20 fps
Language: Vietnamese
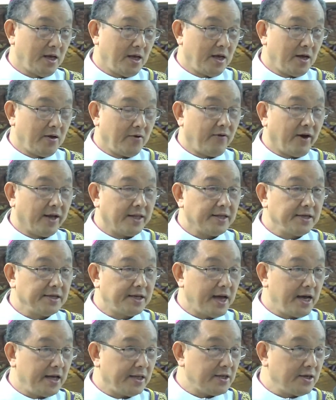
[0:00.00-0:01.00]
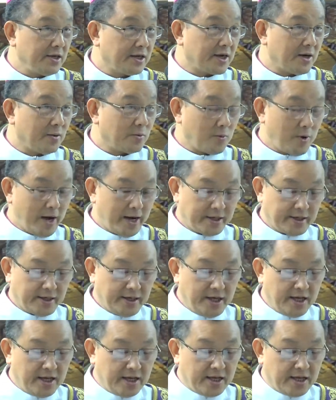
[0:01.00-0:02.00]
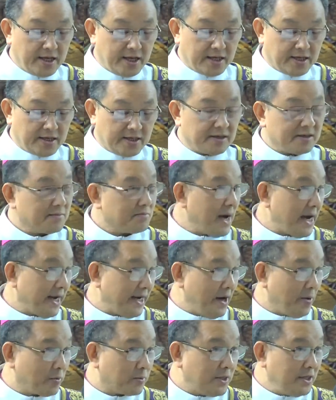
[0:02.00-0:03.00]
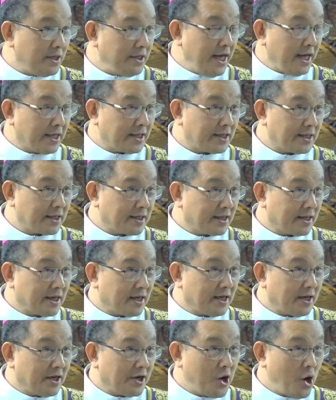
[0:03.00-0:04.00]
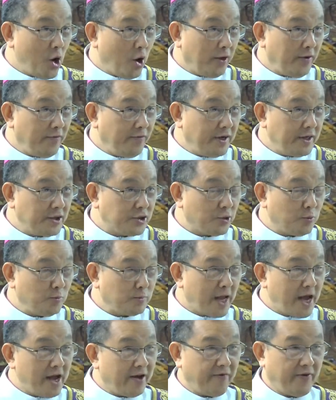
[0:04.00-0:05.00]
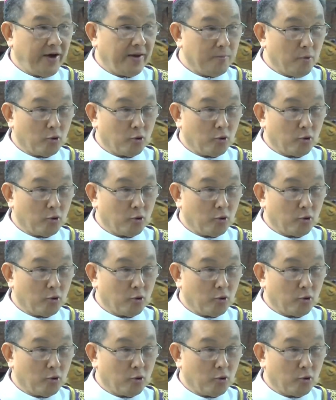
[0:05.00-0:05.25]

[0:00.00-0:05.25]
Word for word: Và như thế thưa cộng đoàn, bài đọc thứ nhất nói với chúng ta về một